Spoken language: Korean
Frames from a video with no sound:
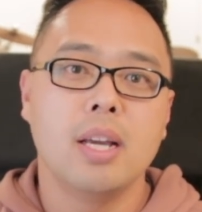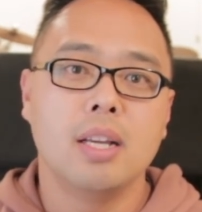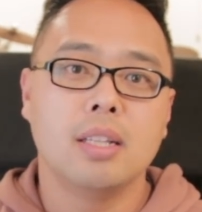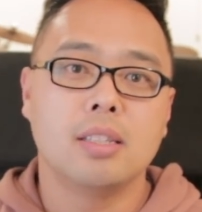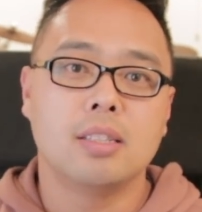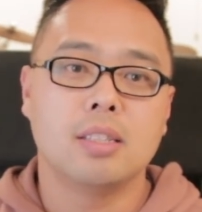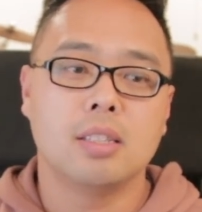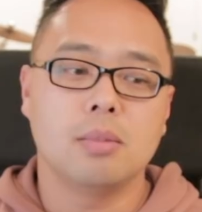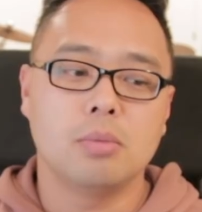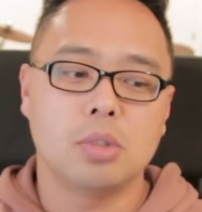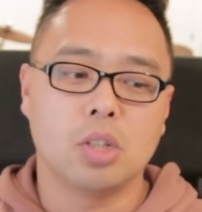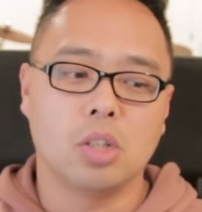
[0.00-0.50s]

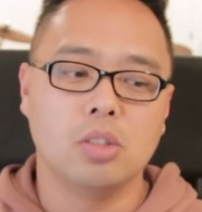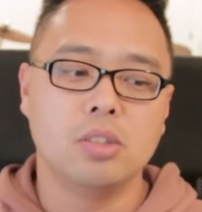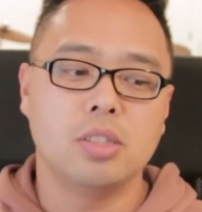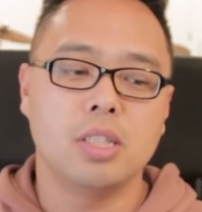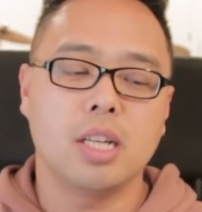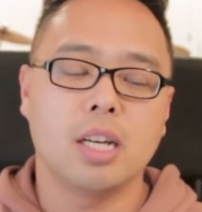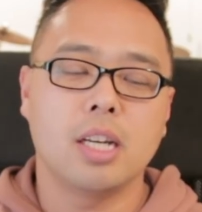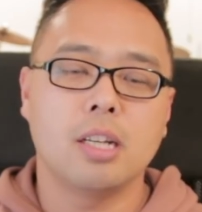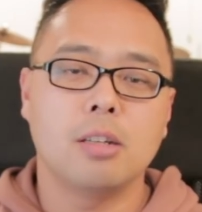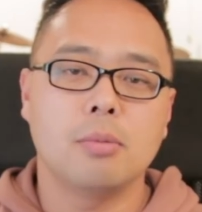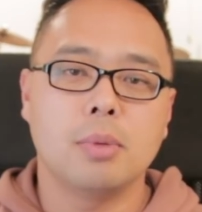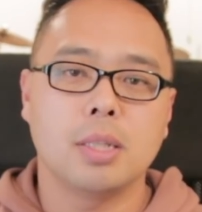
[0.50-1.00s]
지금 전
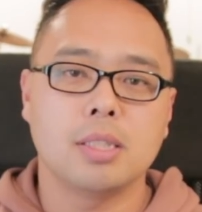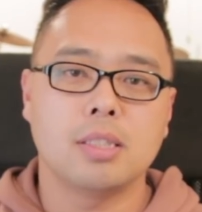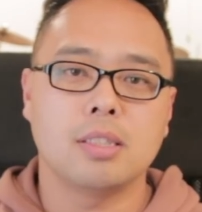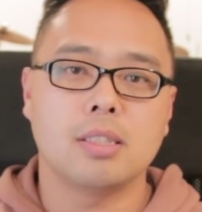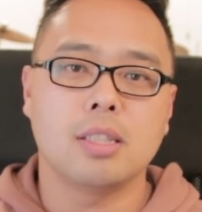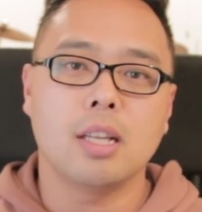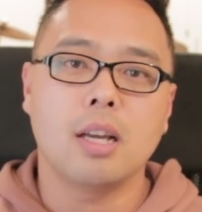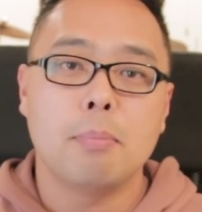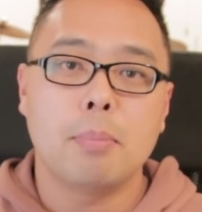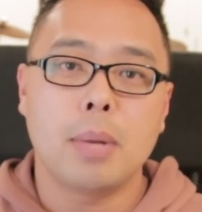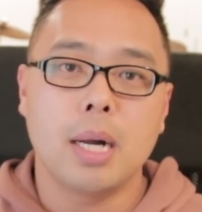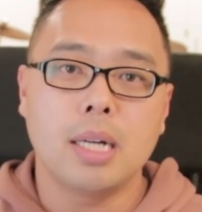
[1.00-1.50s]
세계를 봤을
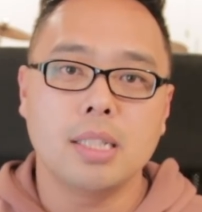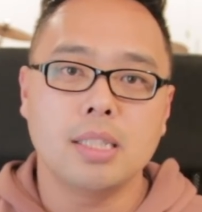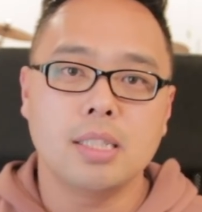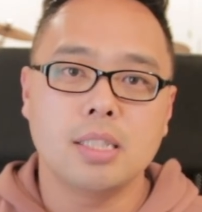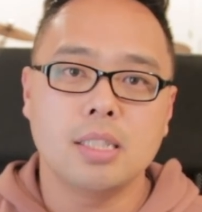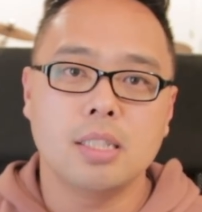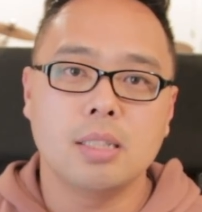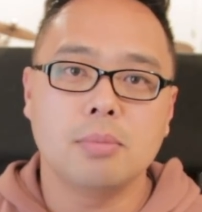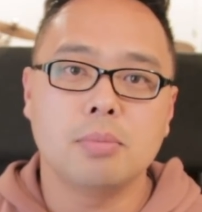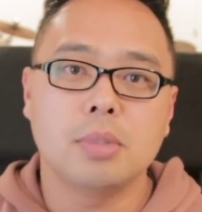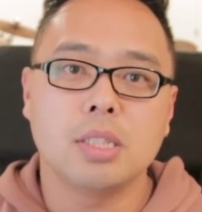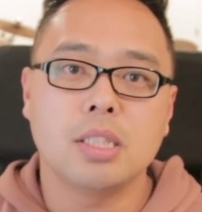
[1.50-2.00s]
때
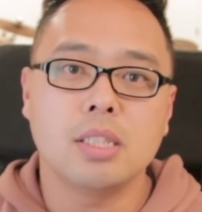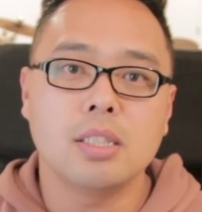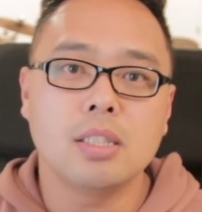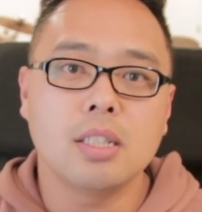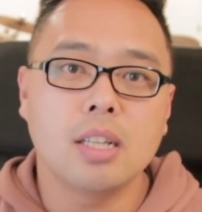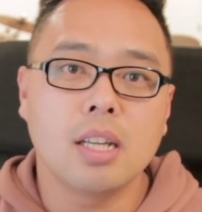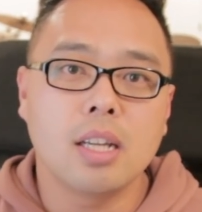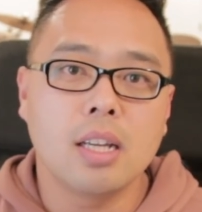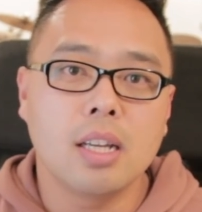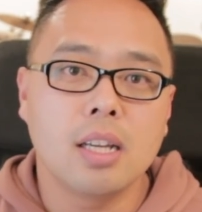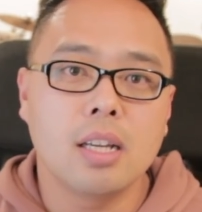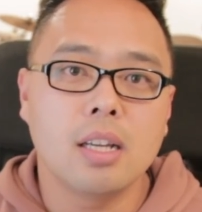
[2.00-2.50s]
팔십칠
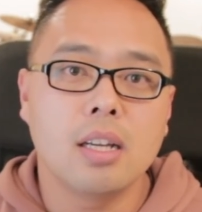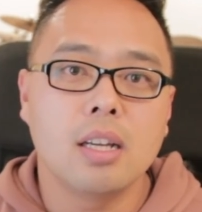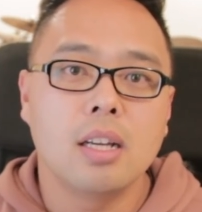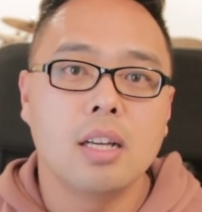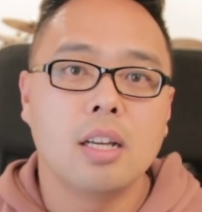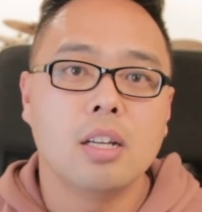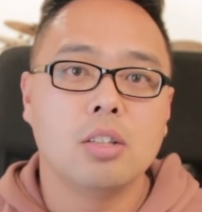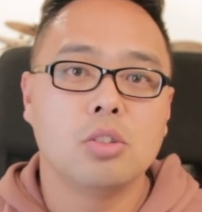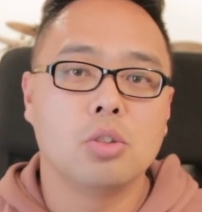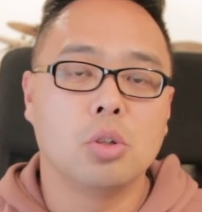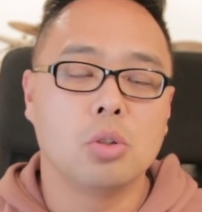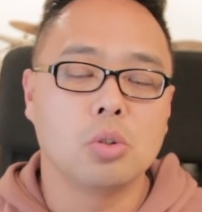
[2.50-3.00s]
개
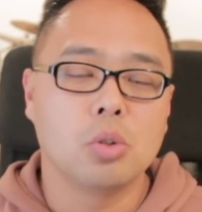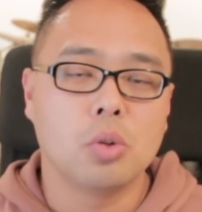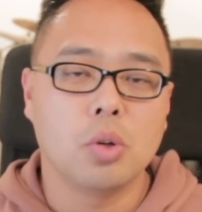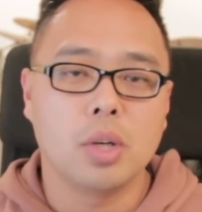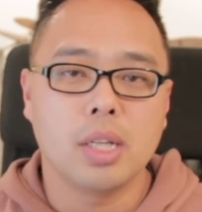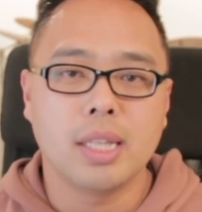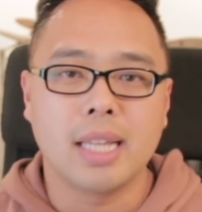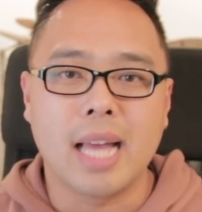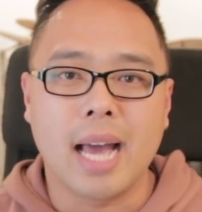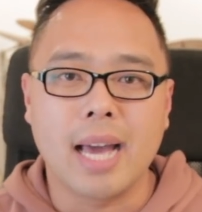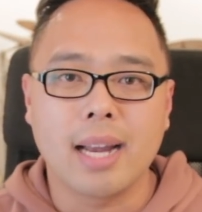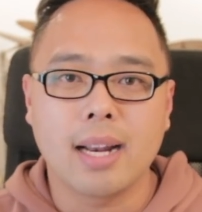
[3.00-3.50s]

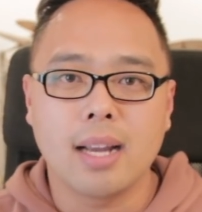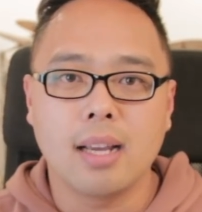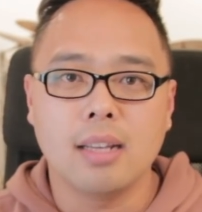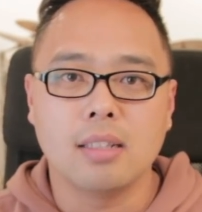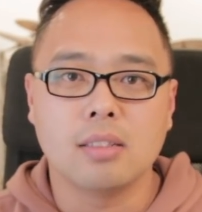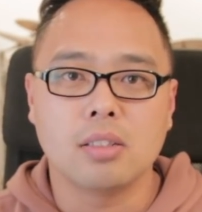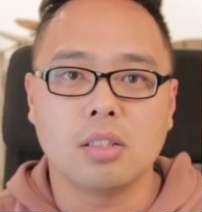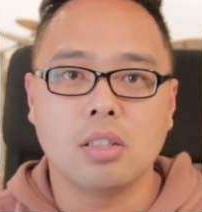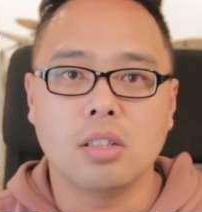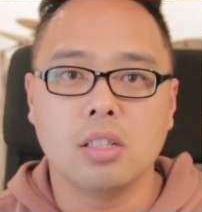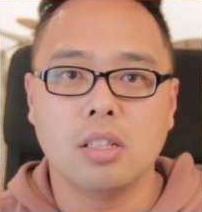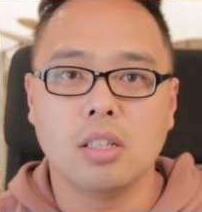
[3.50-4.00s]
정도의
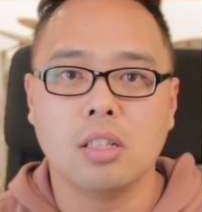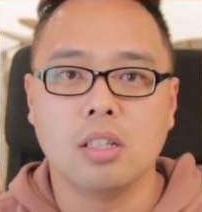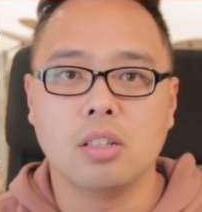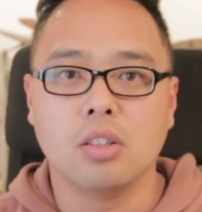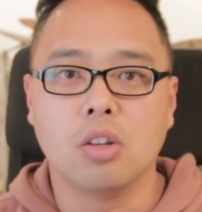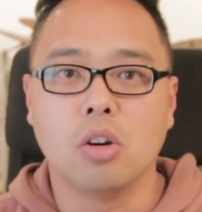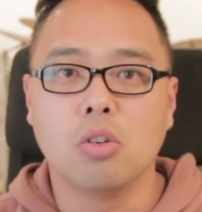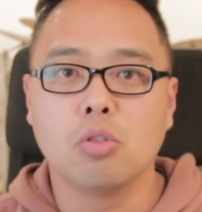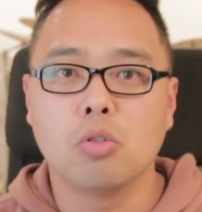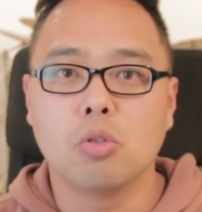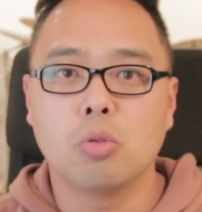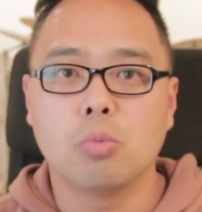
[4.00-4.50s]
나라에서 이
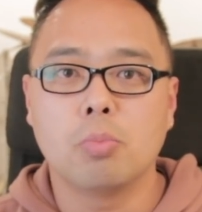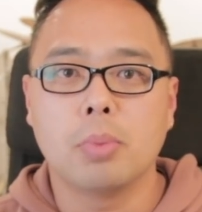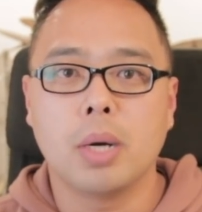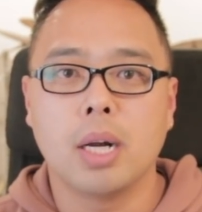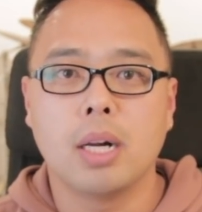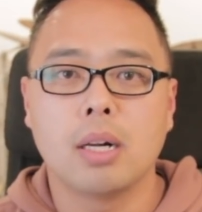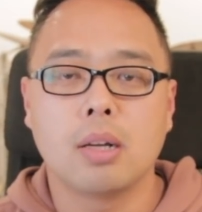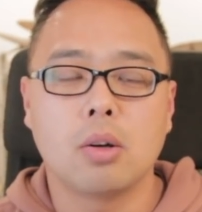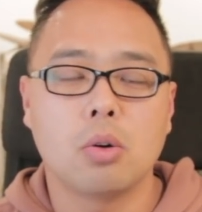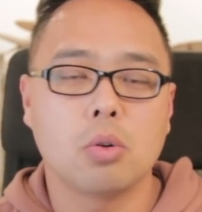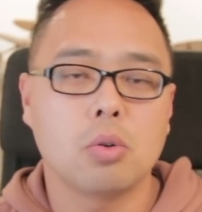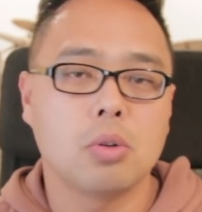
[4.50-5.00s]

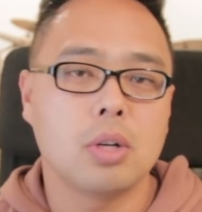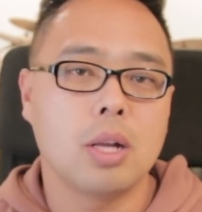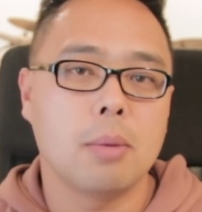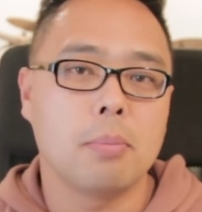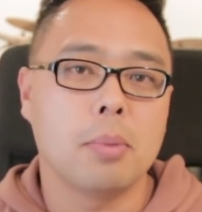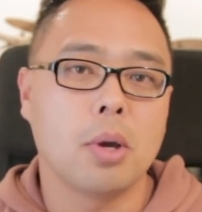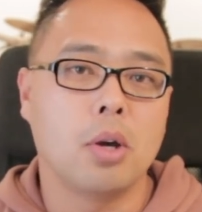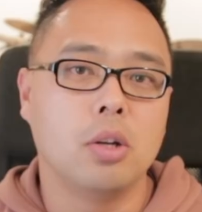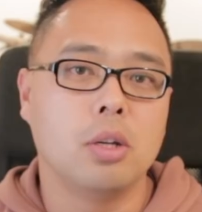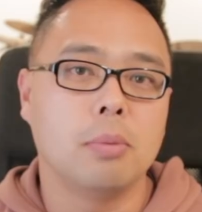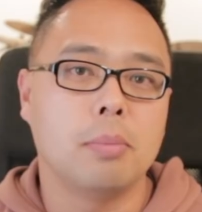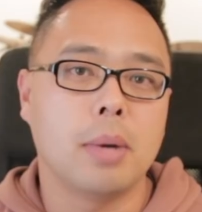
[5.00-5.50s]
영국발 코로나
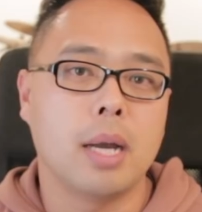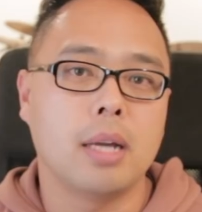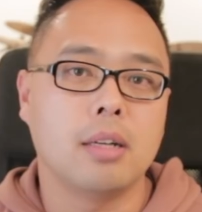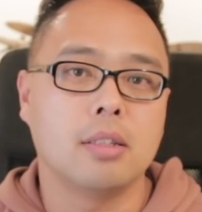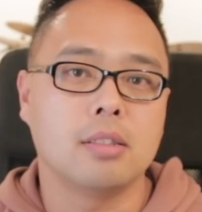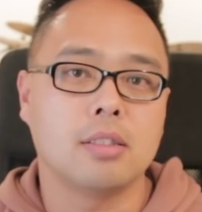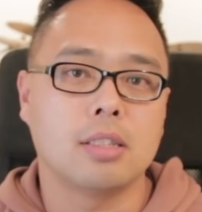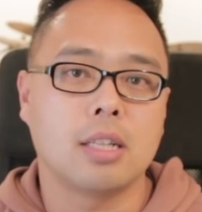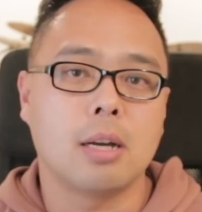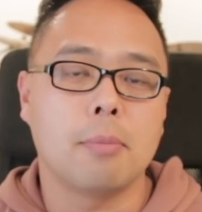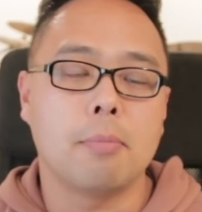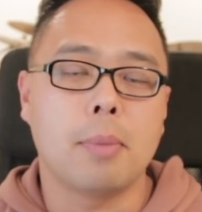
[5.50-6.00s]
변이
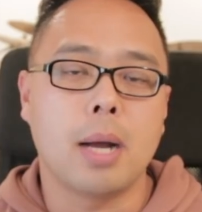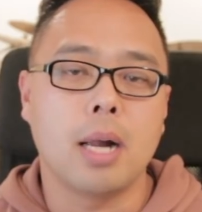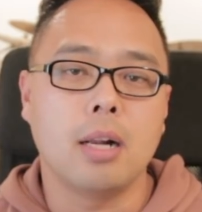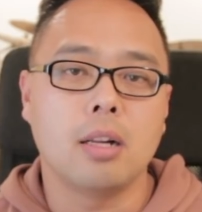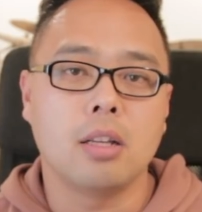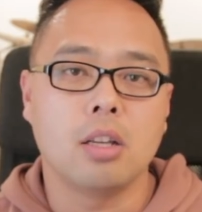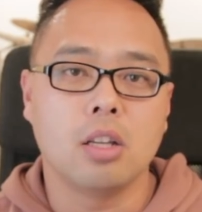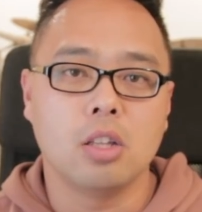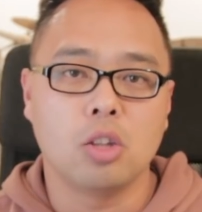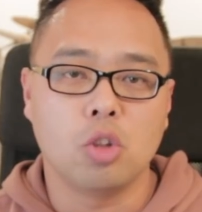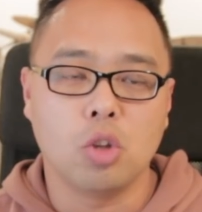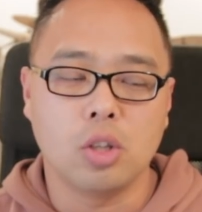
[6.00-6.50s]
바이러스가
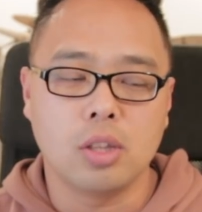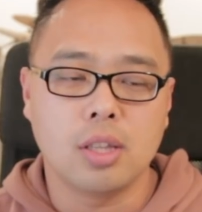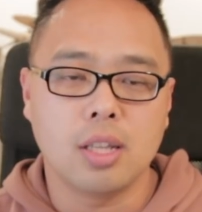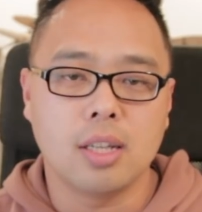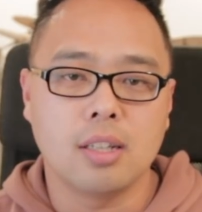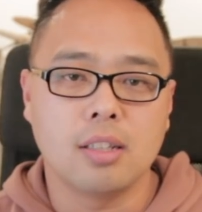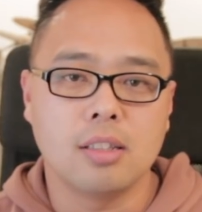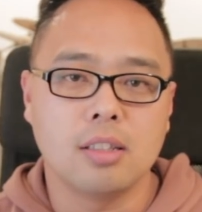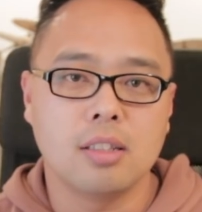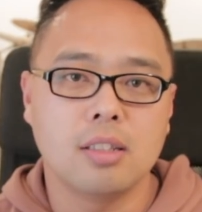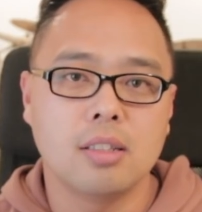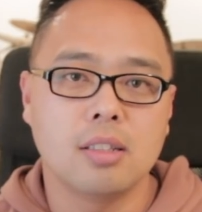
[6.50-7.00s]

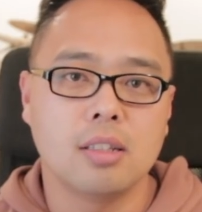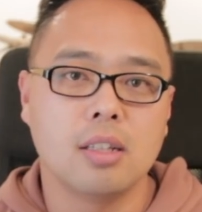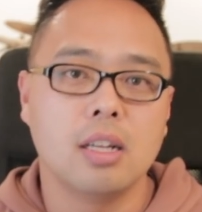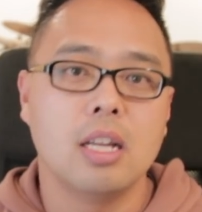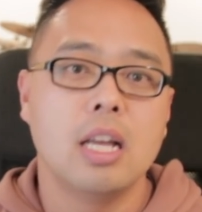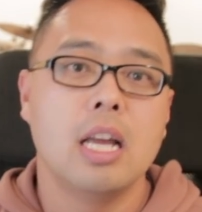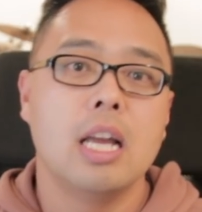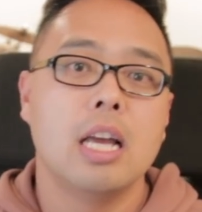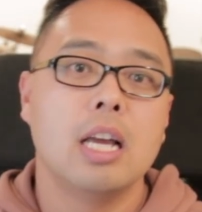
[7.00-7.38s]
발견됐다는 등